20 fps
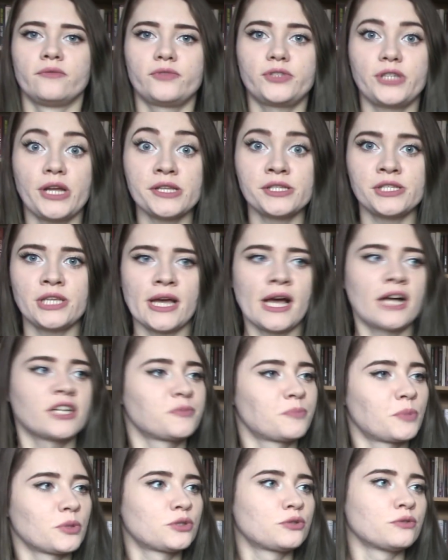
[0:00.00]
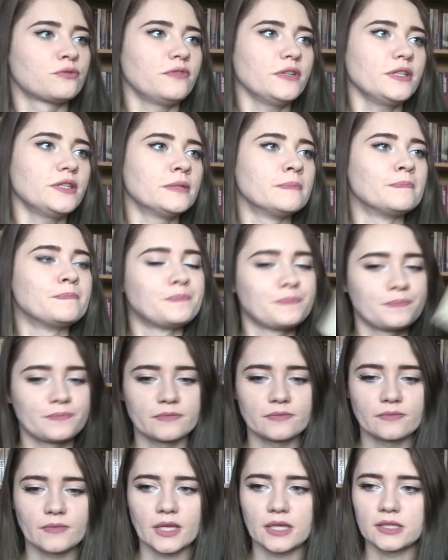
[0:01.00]
wszędzie, aż po sufit.
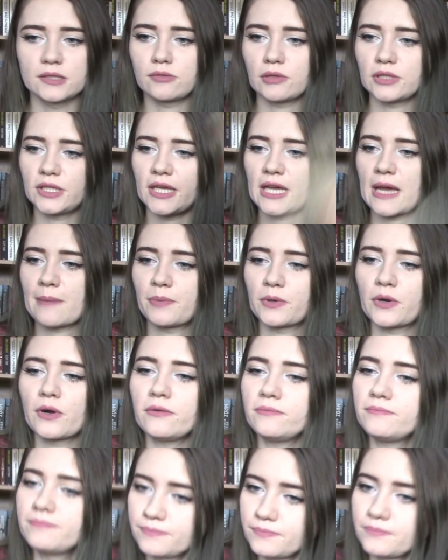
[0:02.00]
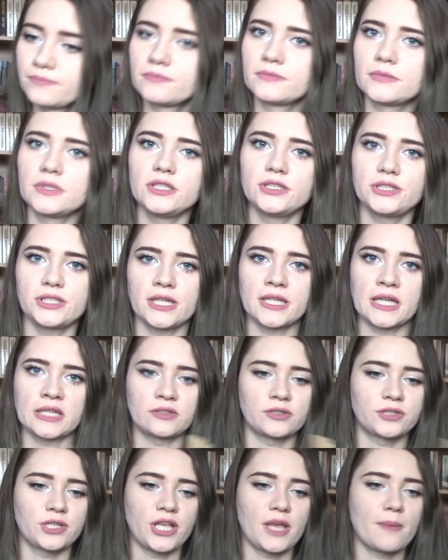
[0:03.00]
Złote jabłko. Liczę
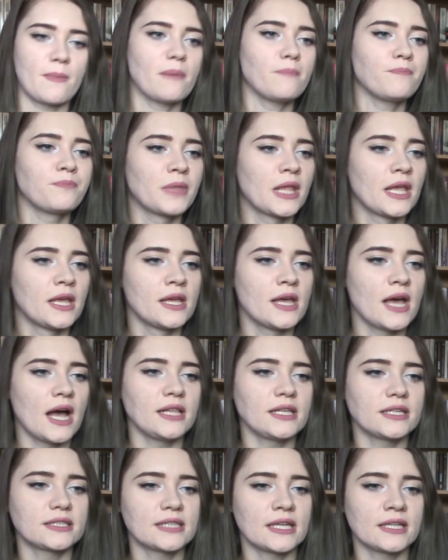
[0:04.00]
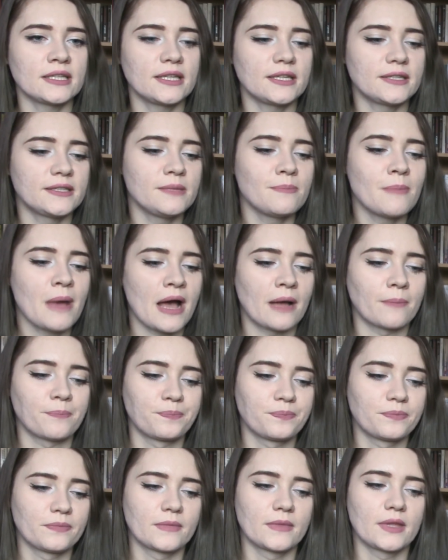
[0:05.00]
na to, że nie mam. Aleksander Dima.
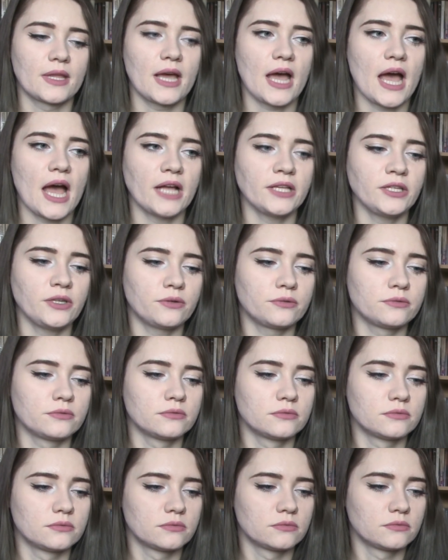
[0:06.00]
Anioł...